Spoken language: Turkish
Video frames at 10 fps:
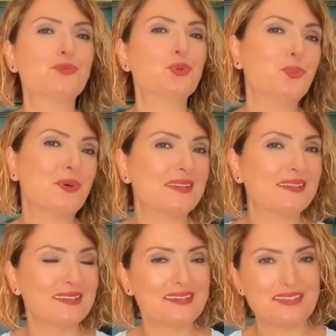doğum
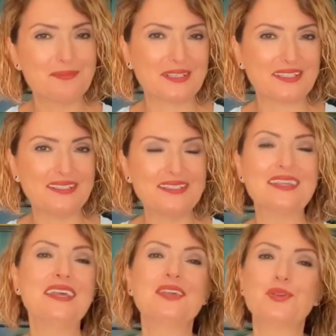haritalarınıza bakınız
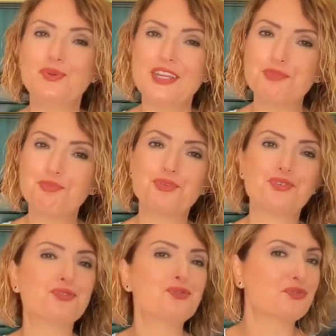Güneş
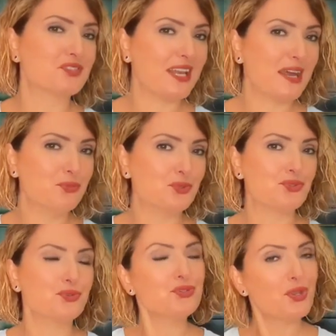burcunuz yükselen
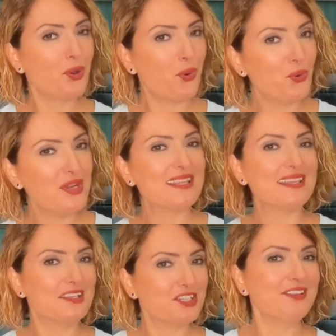burcunuz 12
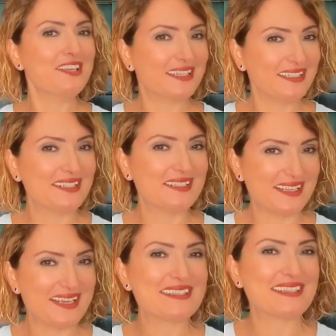derece ve
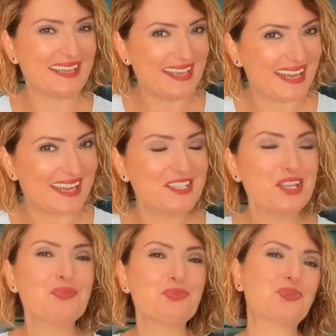yakınlarındaysa eğer
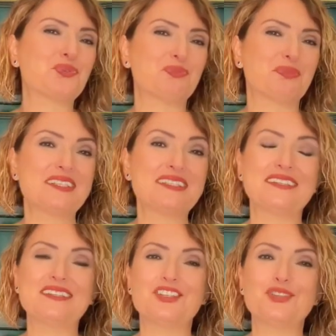bu tutulmanın
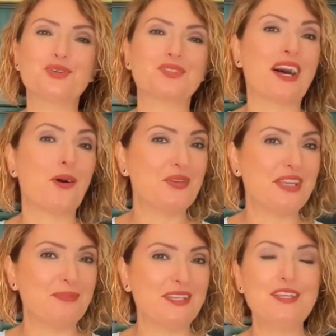sizin için çok daha
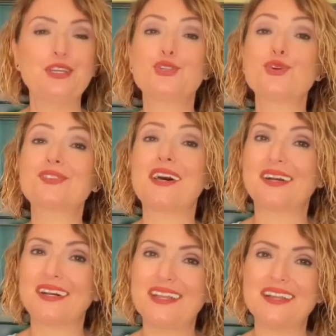önemli çok daha
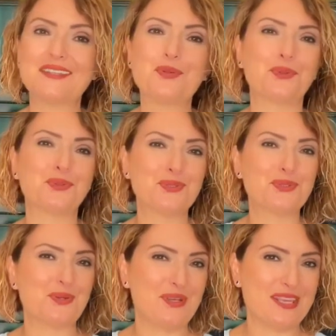kadersel olduğunu
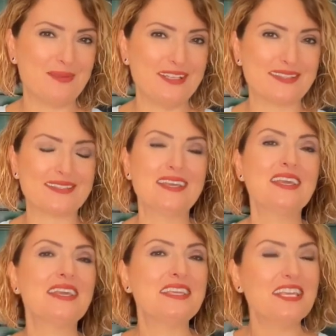söyleyebiliriz
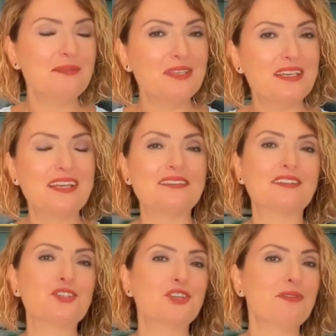yeni biriyle
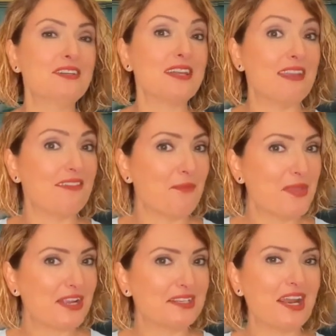tanışabilir
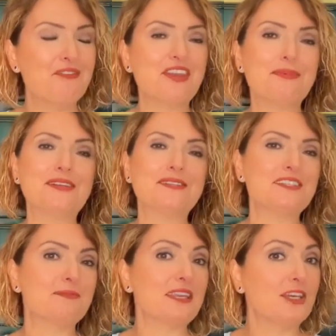evlenmeye karar
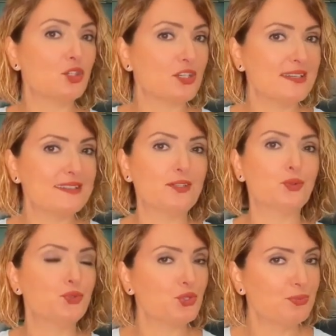verebilirsiniz bir ilişkinizde
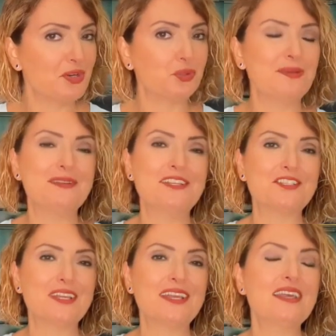dönüşümler olabilir
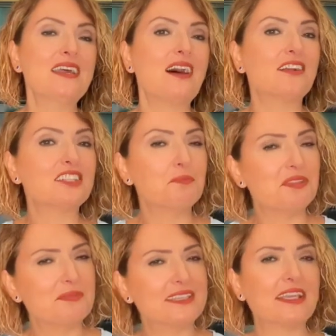artık
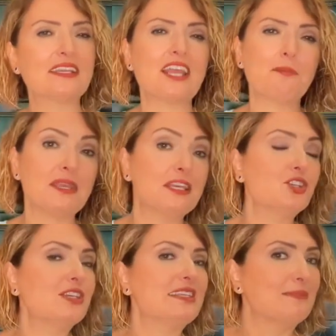bitmesi gereken bir
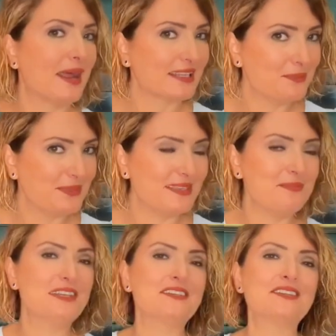ilişkiniz belki
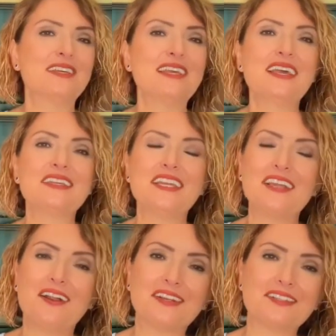bitebilir yeni
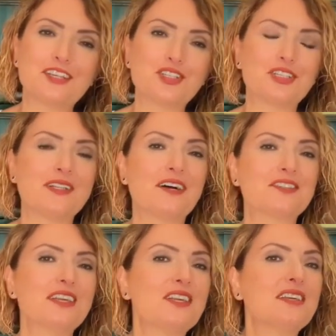arkadaşlıklar
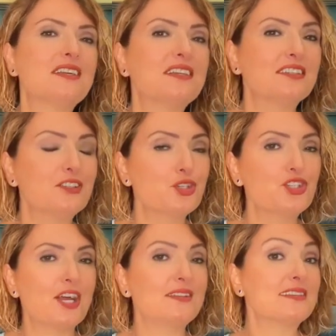e,
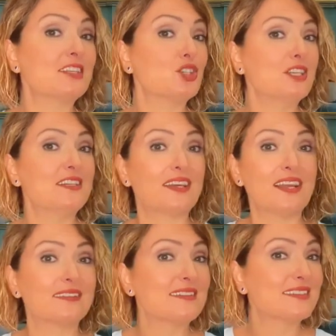tanışacağınız kişilerin
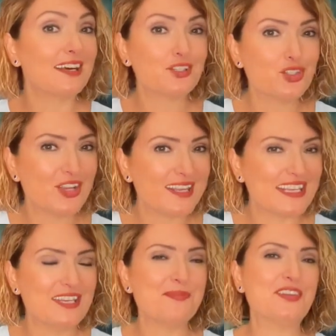hayatınızda açacağı
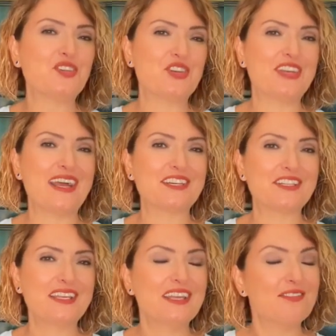yeni pencereler
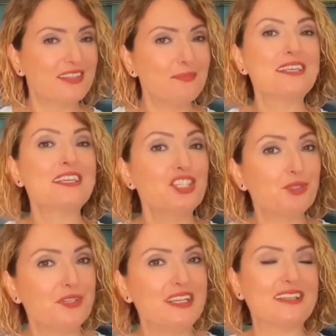ve tabii ki
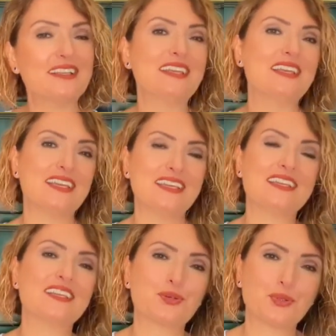işbirlikleri ile
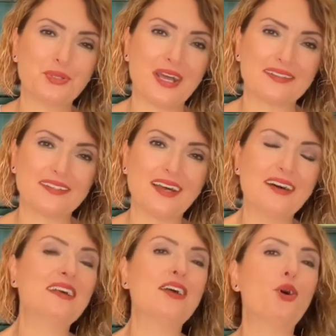ilgili konularda
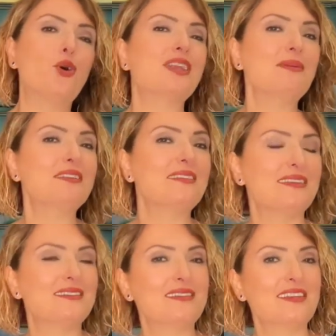da önemli
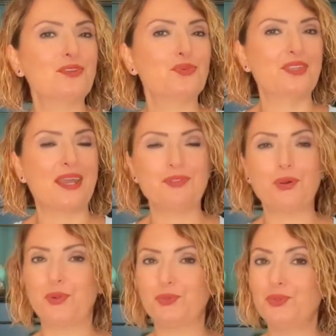tesirlerin gündemde
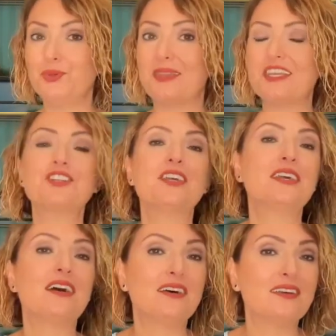olduğu bir
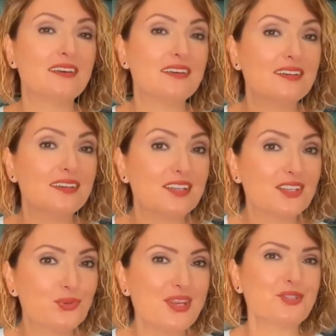e,
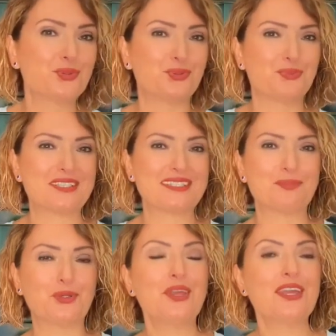güneş tutulması
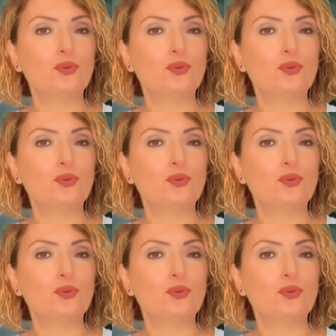bu.